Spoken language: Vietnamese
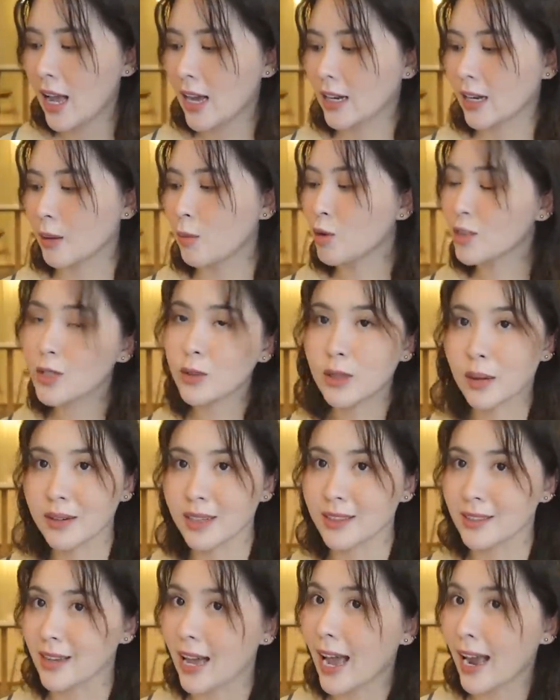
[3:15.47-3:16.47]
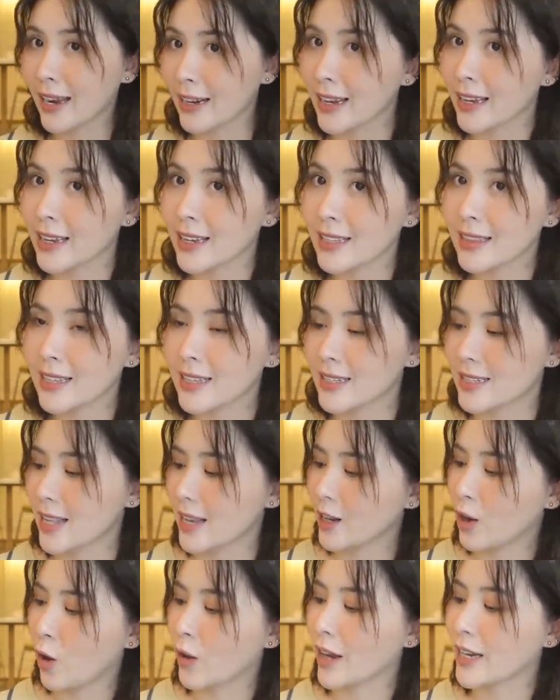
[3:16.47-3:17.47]
cái bộ sưu tập lần thứ hai này ý, thì
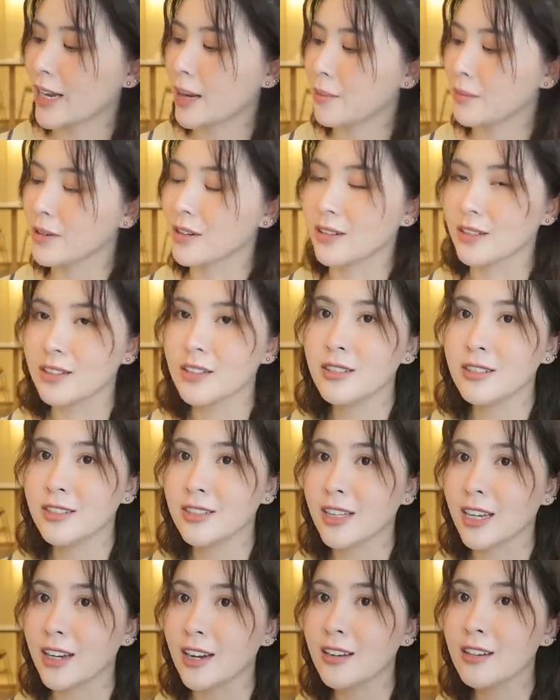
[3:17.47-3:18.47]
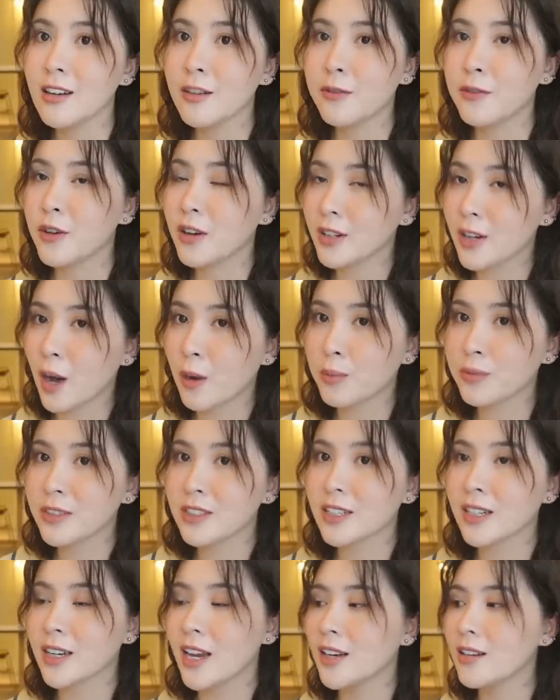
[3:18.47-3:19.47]
sẽ có cái cảm hứng từ những cái đất nước phương đông
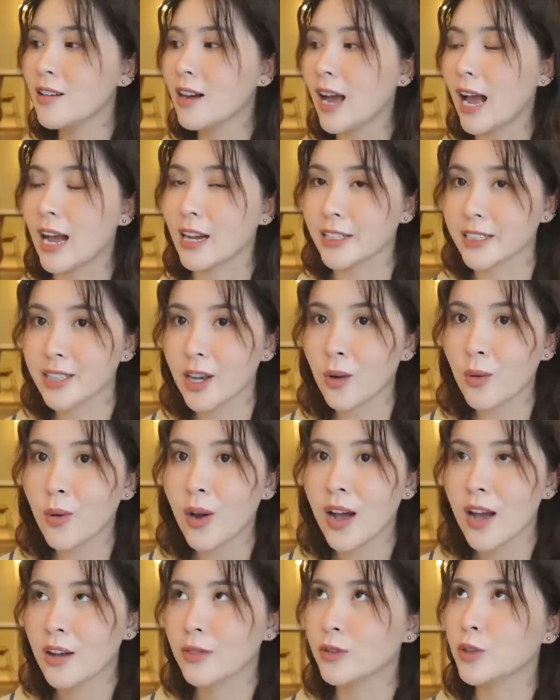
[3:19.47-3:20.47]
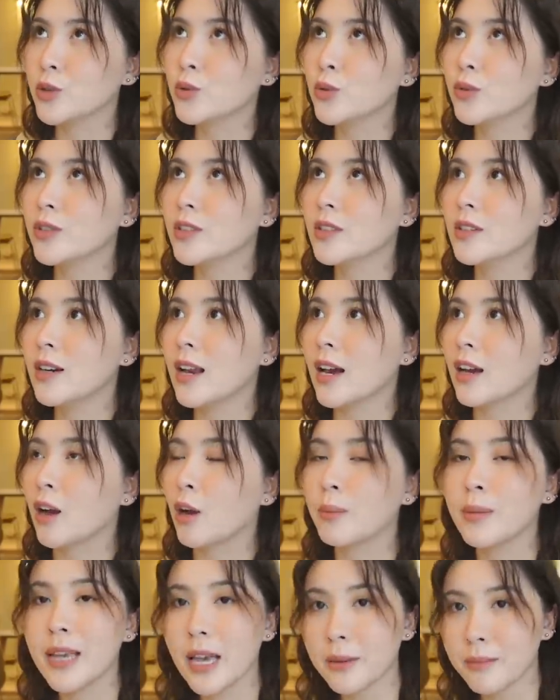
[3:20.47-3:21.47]
những cái đất nước Á Châu ví dụ như là
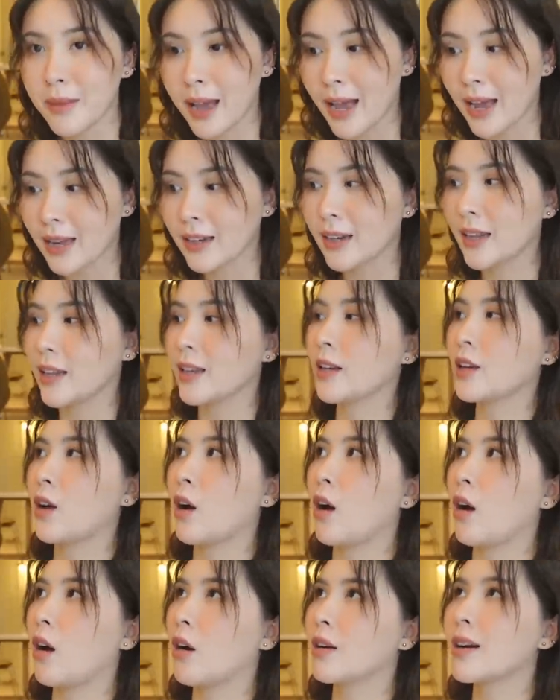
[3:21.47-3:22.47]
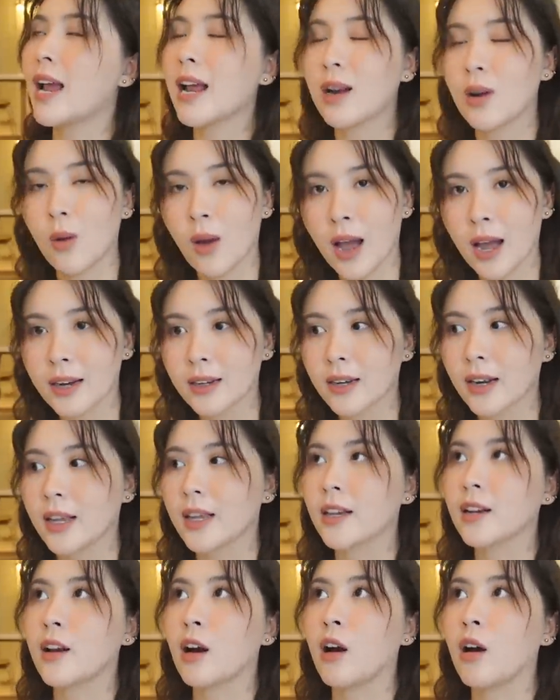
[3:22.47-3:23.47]
có Myanmar này có Đài Loan
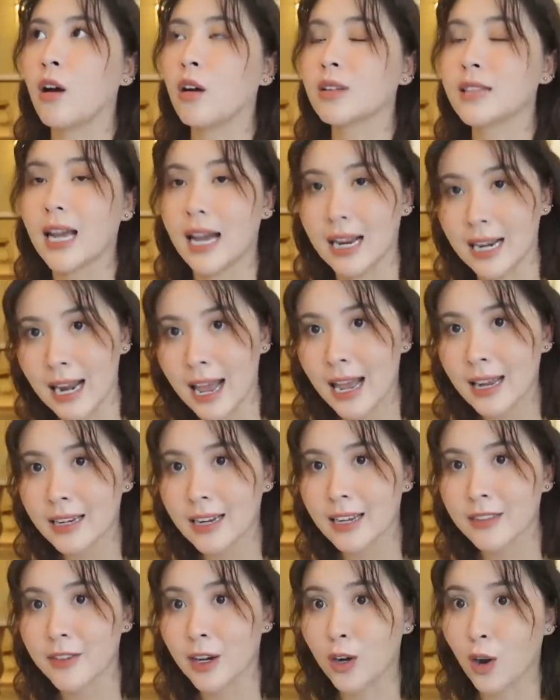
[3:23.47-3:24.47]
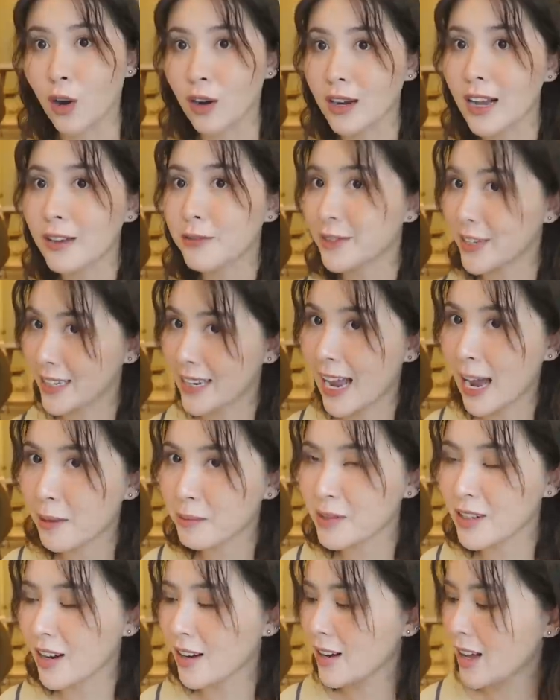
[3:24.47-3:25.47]
này có Thái Lan này và có cả Việt
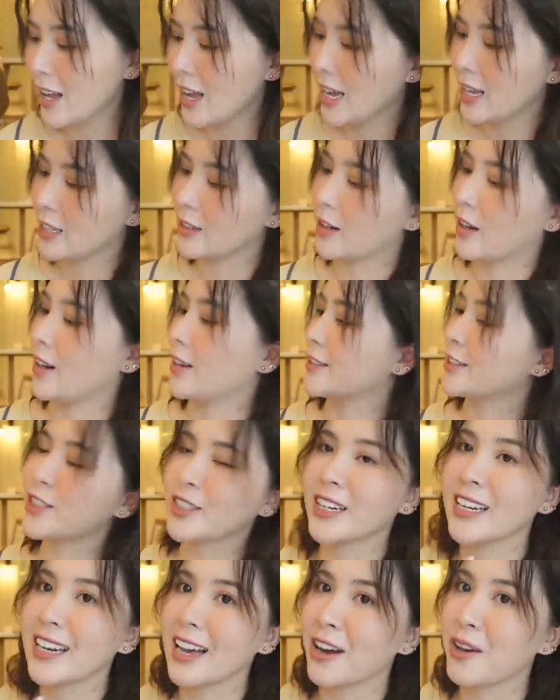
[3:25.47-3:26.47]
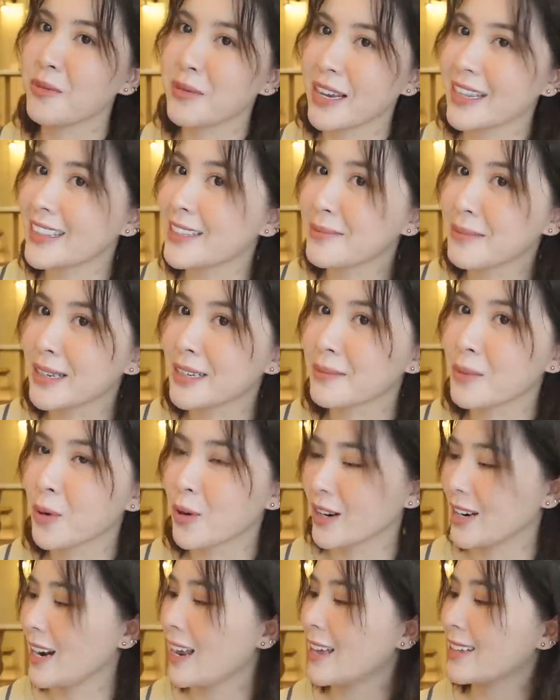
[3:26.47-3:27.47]
Nam nữa à, cho nên là hôm nay thì mình
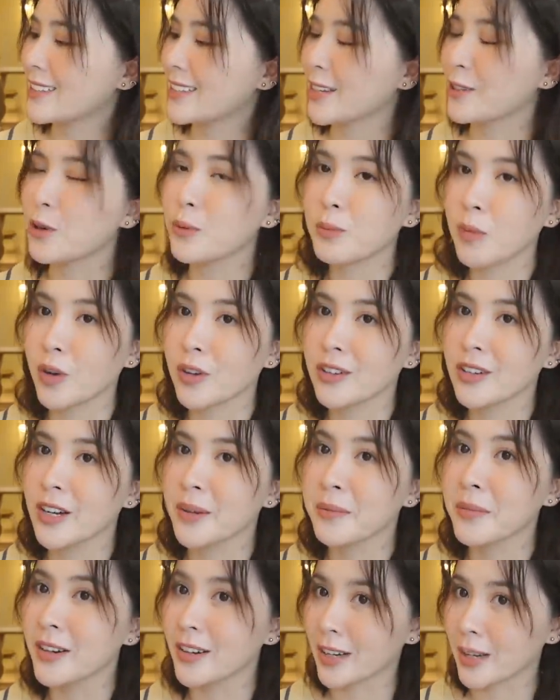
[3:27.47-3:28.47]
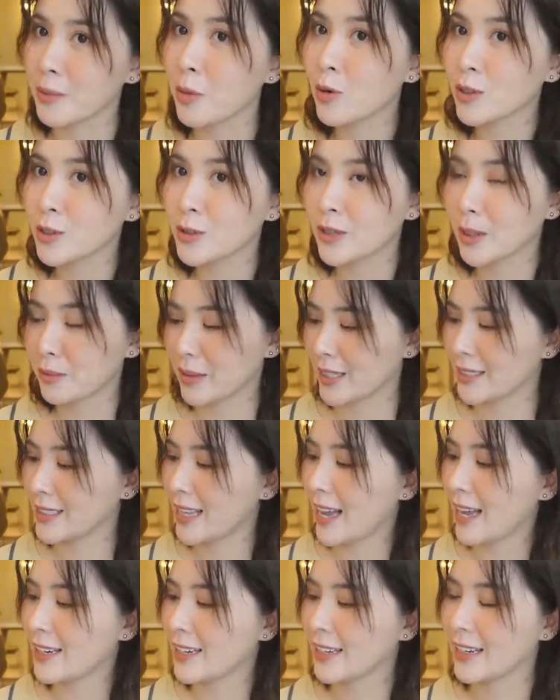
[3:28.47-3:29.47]
muốn là sẽ cùng mọi người mở cái bộ sưu tập này
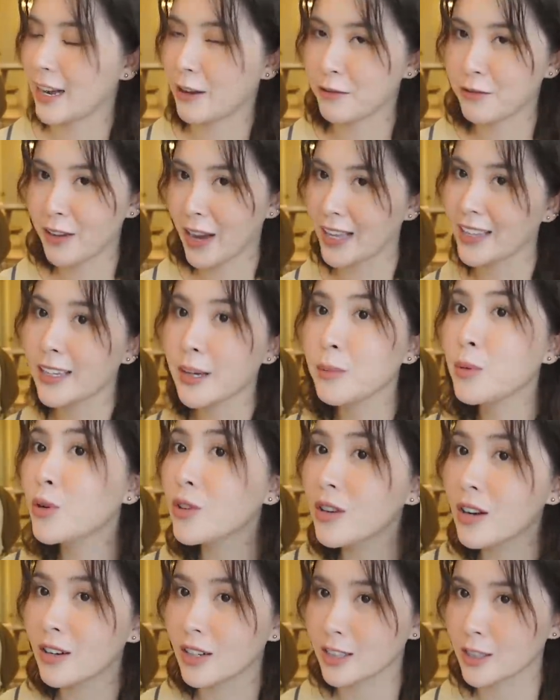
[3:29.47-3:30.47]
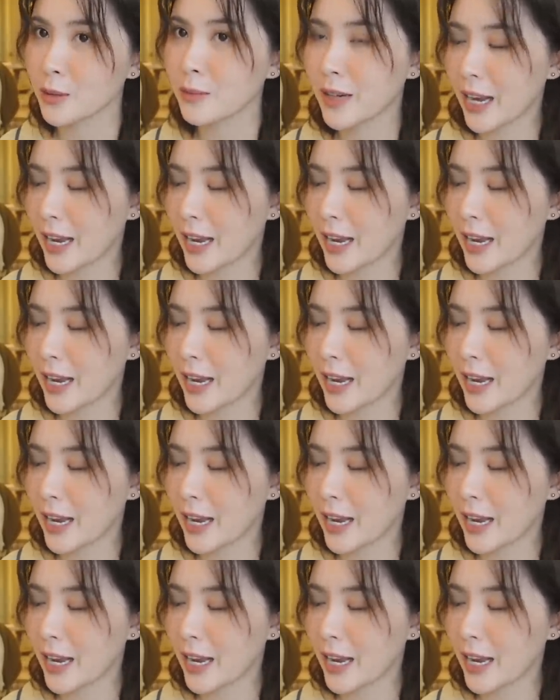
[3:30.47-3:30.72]
ra để khám phá những cái mùi hương ở trong